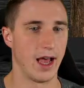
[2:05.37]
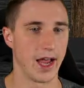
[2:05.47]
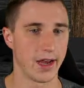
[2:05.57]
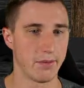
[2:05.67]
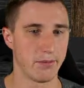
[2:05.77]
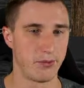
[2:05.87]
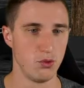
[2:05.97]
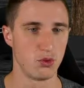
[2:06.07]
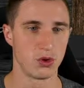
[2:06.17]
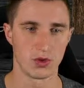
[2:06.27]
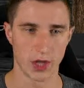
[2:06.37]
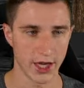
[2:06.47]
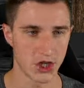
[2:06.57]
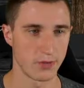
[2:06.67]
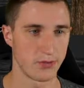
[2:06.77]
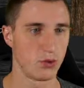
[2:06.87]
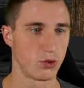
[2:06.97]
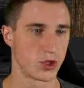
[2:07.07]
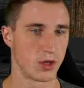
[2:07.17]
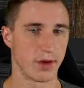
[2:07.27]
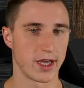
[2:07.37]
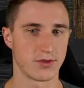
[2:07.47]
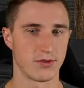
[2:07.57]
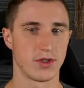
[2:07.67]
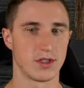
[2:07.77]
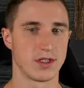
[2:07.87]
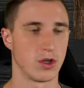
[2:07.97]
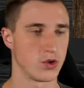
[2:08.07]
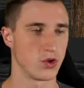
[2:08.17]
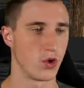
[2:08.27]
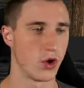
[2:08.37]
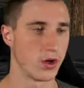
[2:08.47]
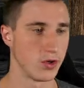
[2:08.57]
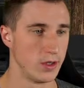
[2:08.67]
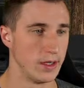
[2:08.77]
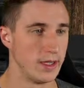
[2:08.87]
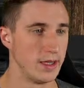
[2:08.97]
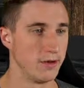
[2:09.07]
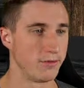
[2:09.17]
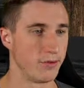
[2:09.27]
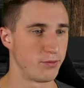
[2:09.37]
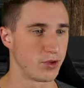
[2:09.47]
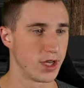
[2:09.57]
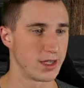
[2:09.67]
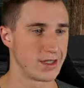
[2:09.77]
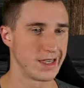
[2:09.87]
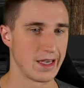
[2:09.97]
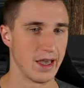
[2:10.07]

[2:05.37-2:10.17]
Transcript: Ein Flug, Dreischabflug zu einem Preis von 14.000 Euro, 85